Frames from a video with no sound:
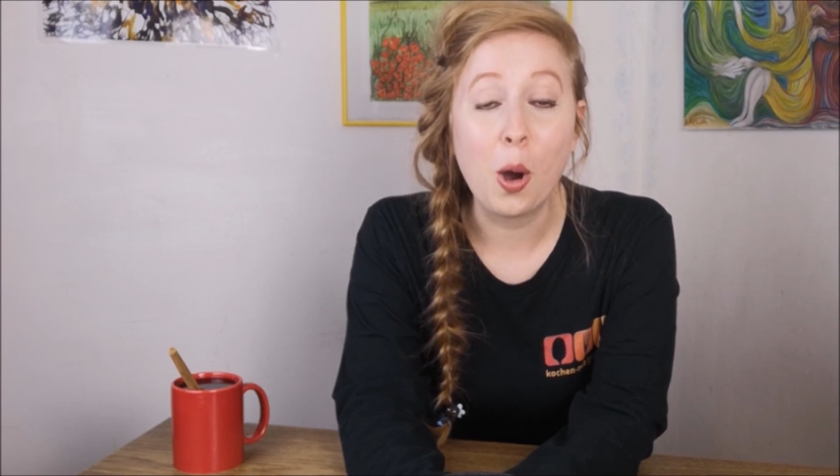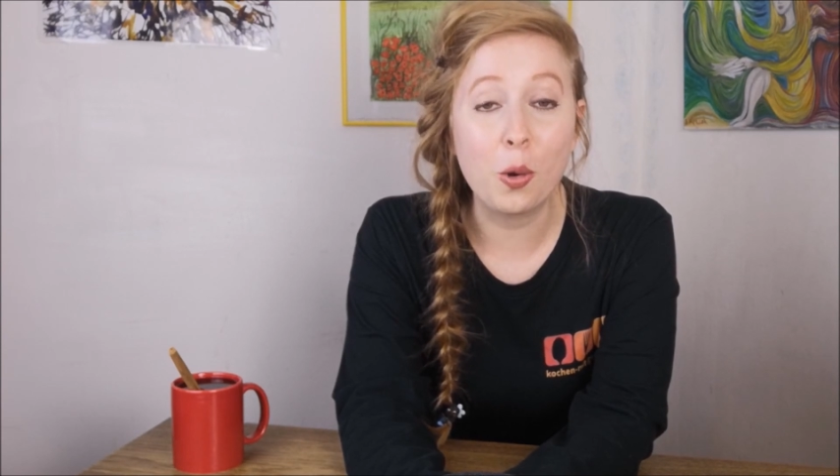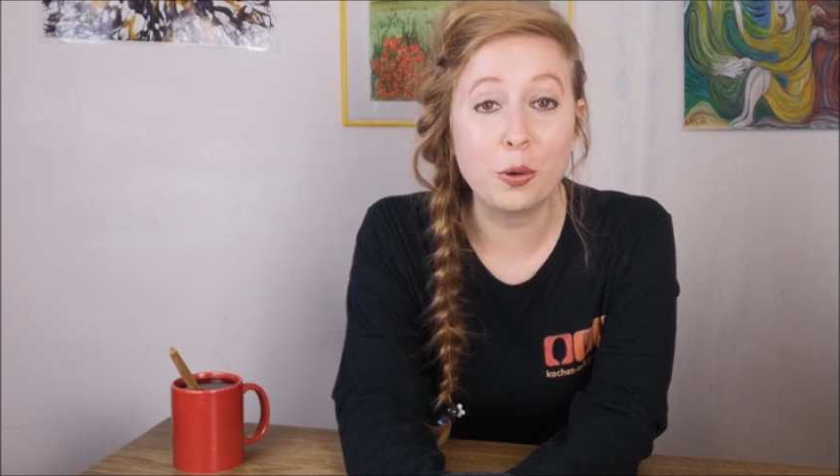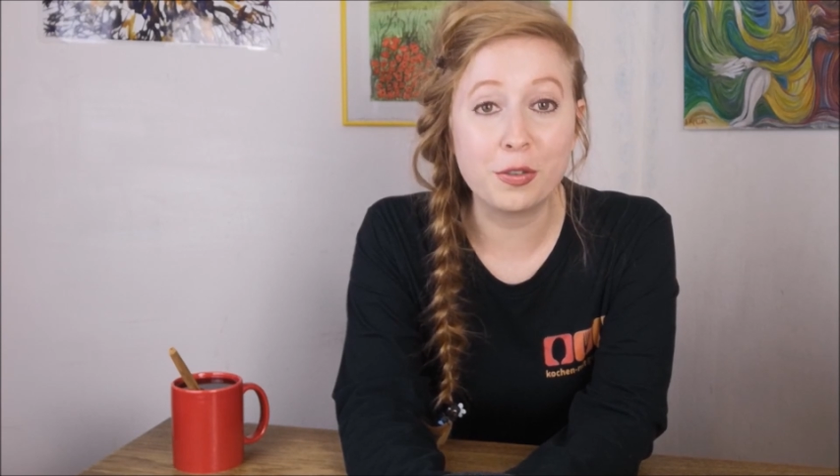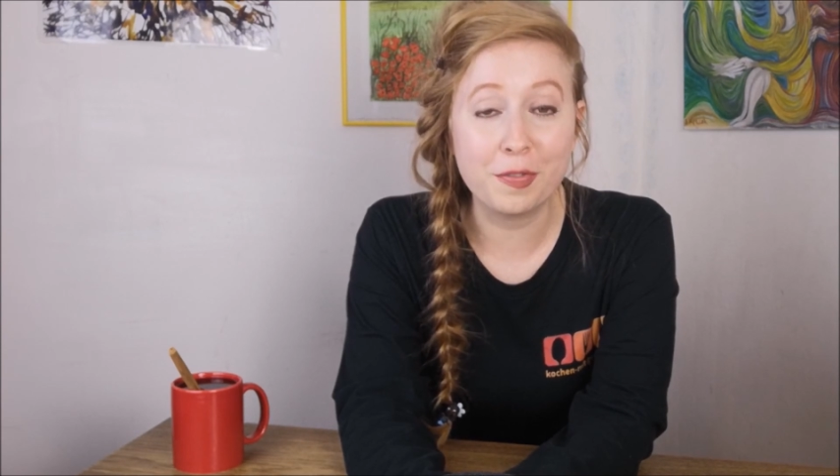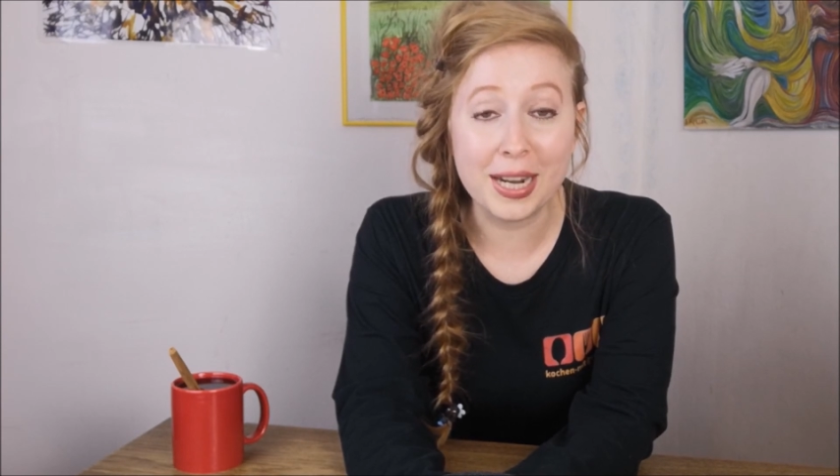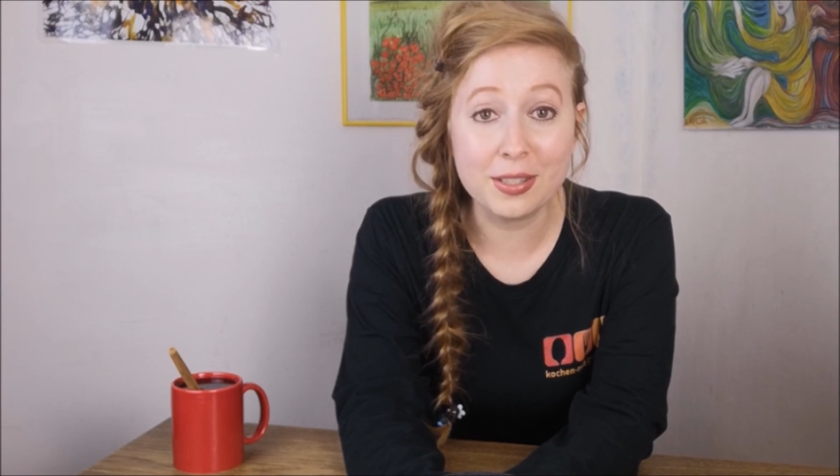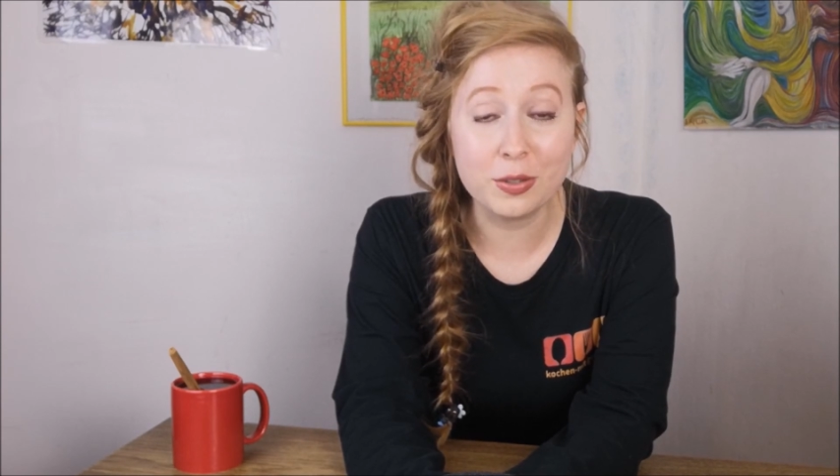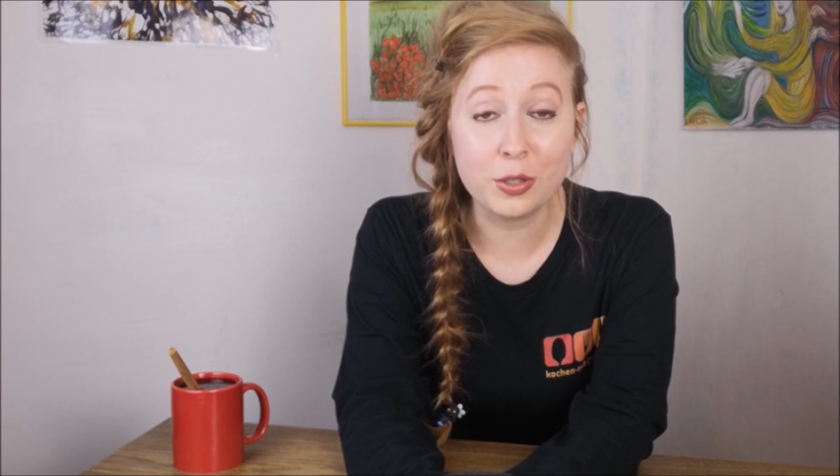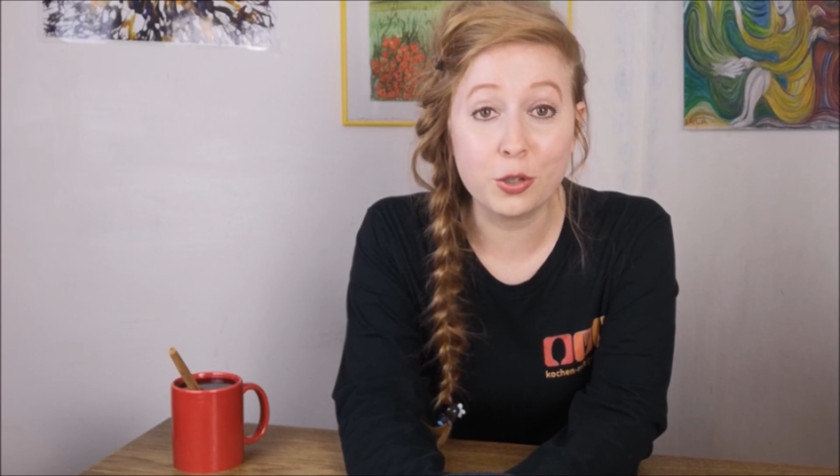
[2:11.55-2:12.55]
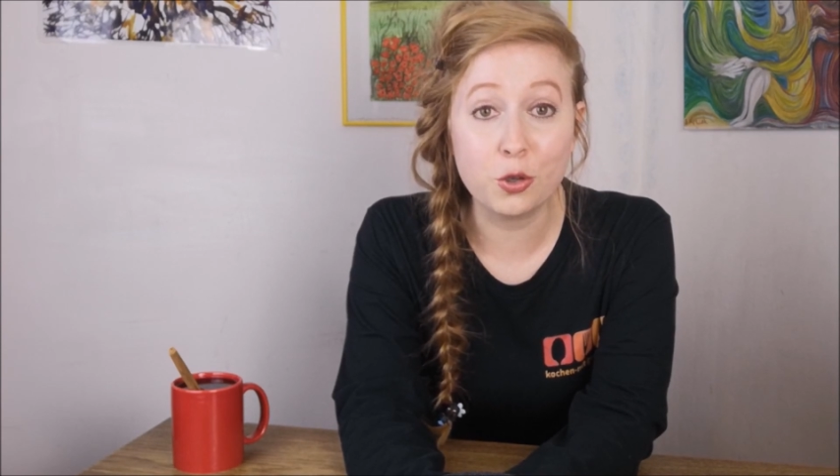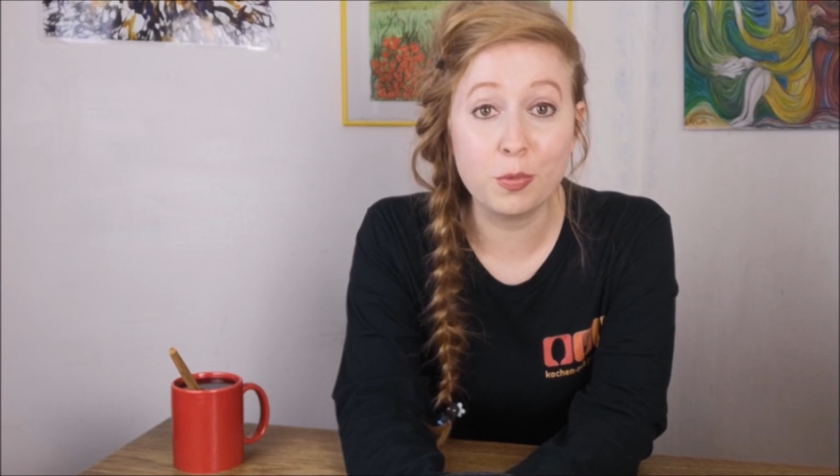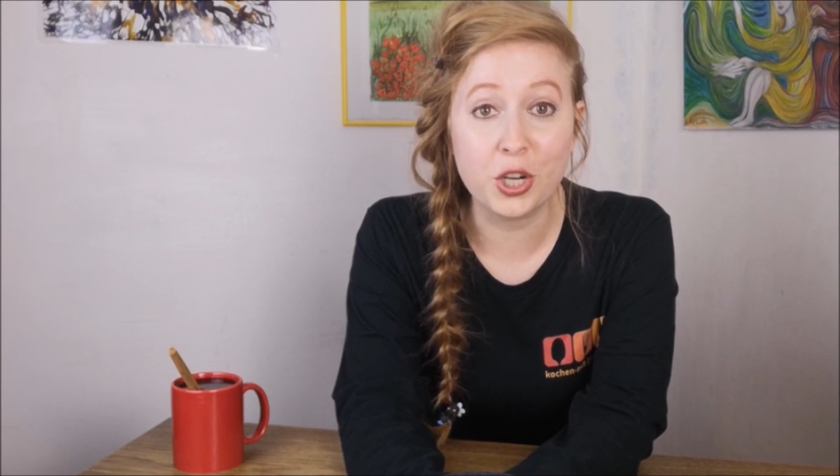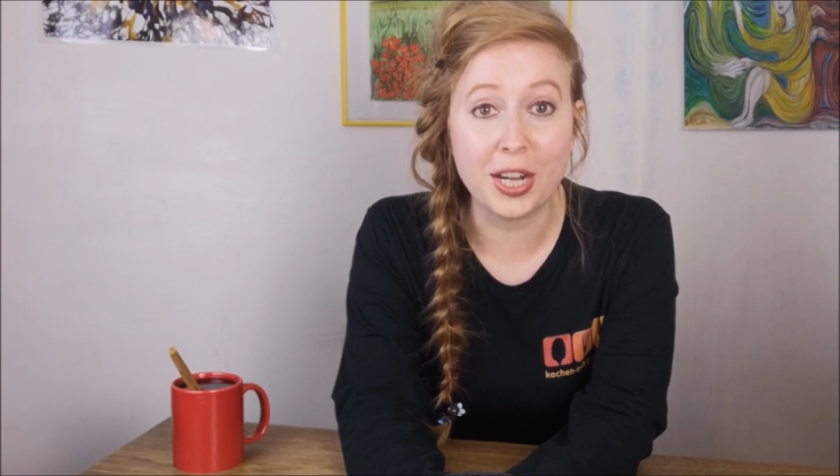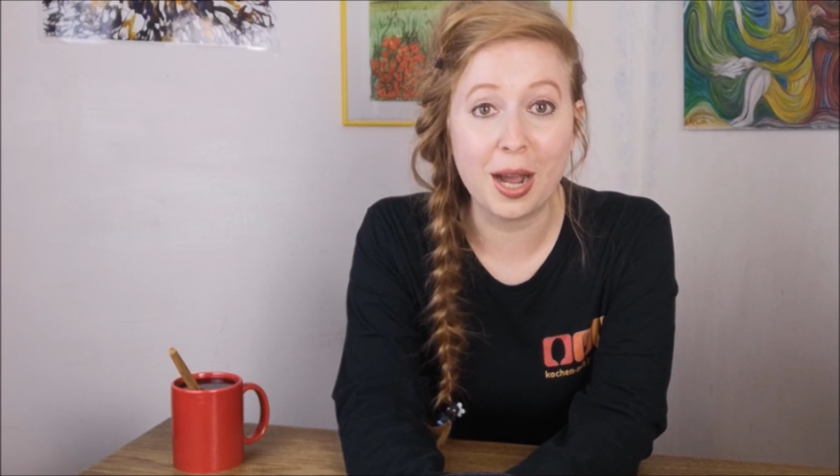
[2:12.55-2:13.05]
und falls ihr unseren
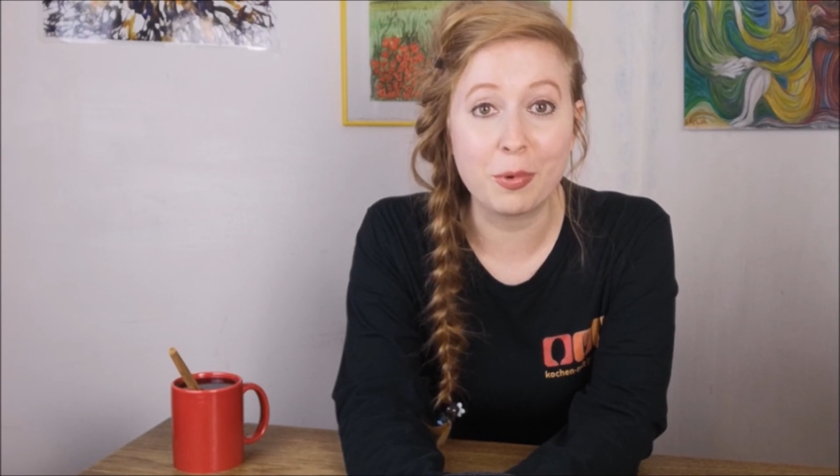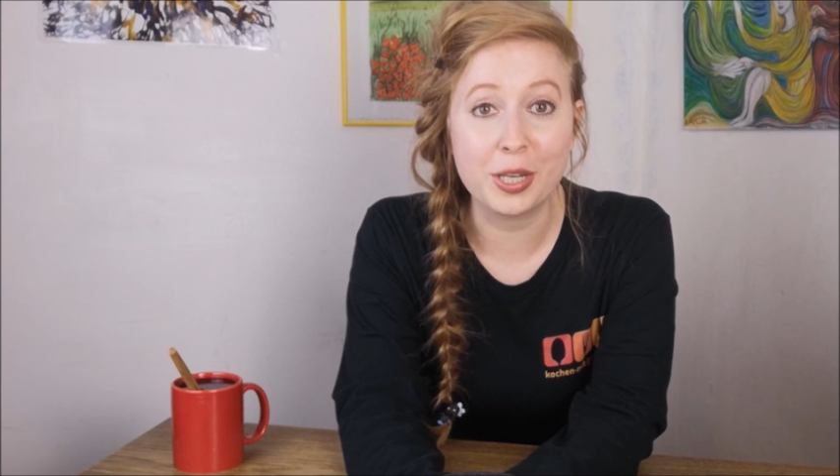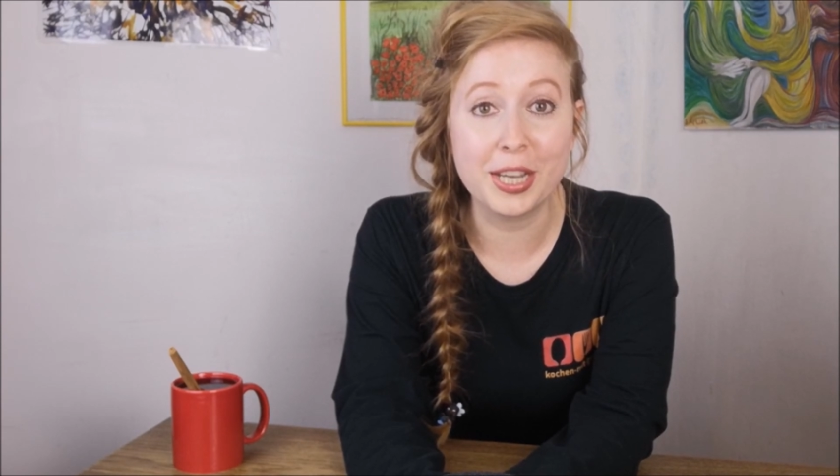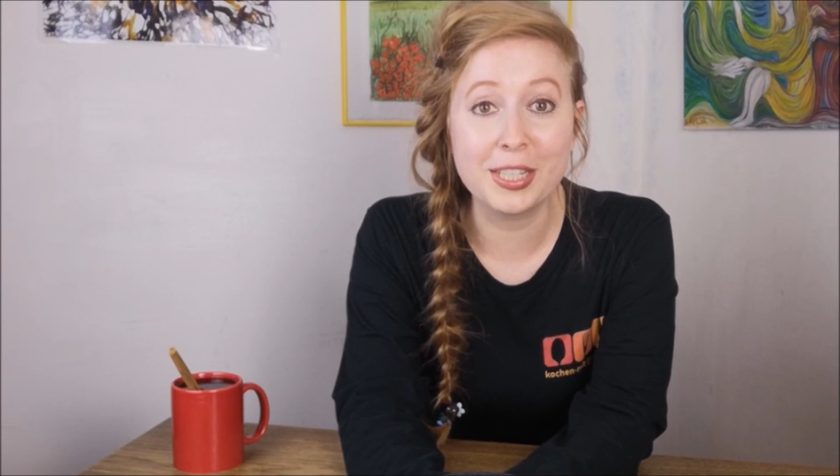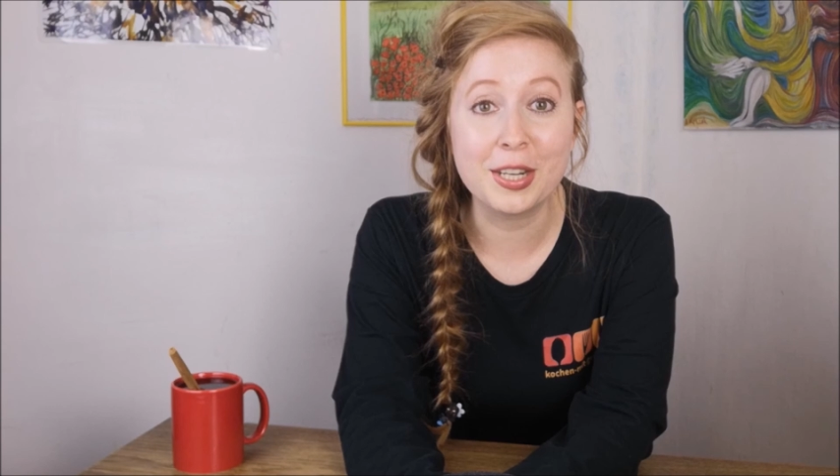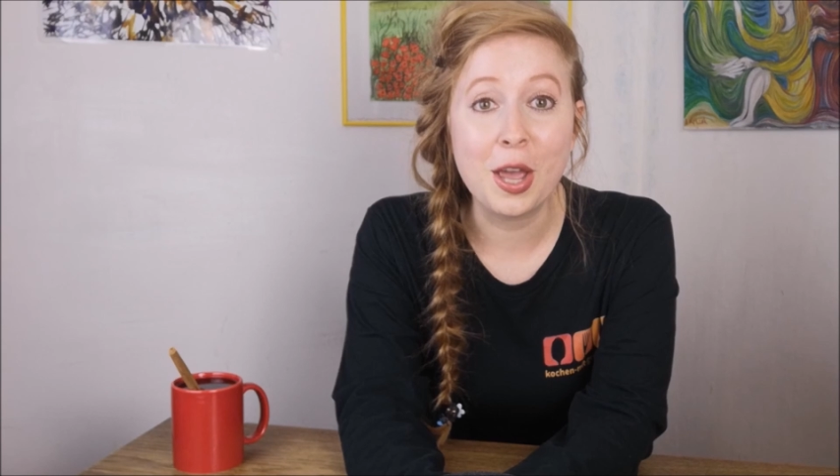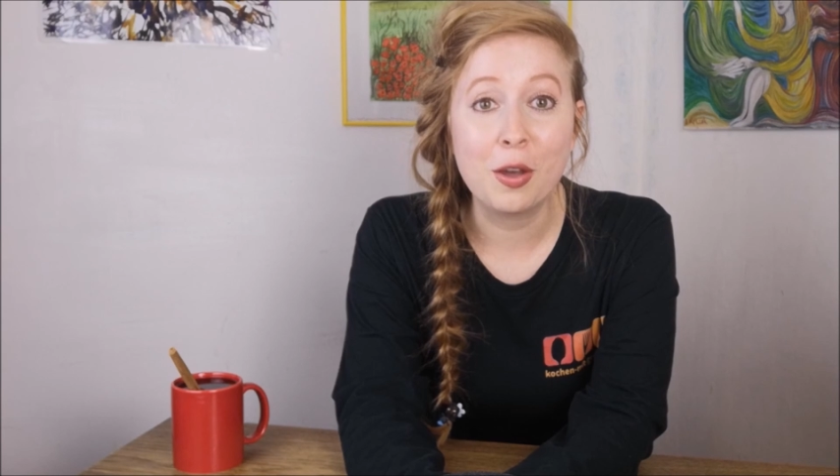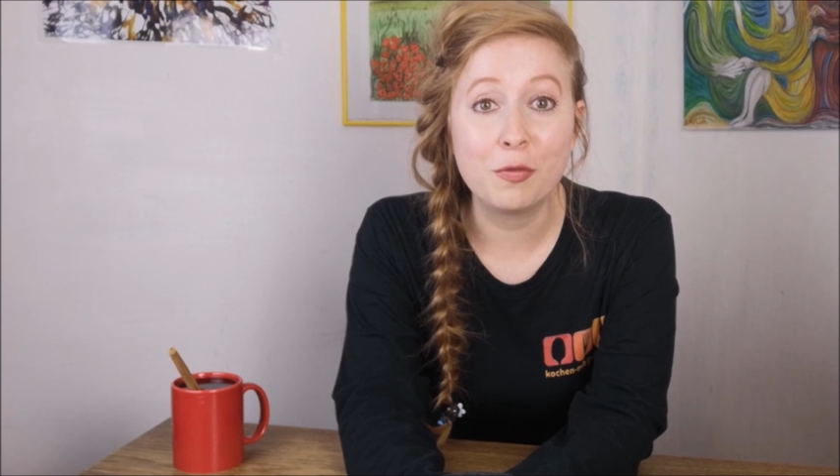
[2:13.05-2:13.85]
YouTube-Channel abonniert,